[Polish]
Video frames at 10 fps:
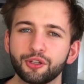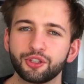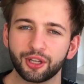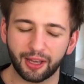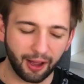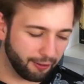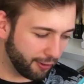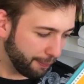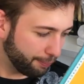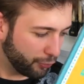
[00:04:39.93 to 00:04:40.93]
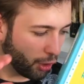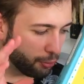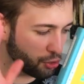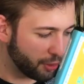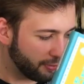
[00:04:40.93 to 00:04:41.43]
ciekawa.
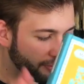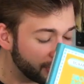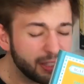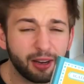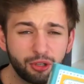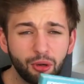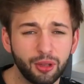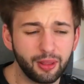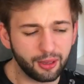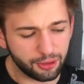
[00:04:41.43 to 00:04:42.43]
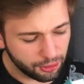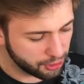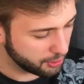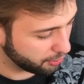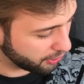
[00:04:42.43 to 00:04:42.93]
Dobrze, wystarczy o jednej
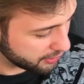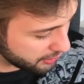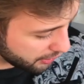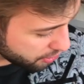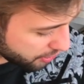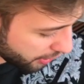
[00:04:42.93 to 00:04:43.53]
książce, bo nie chcę też cię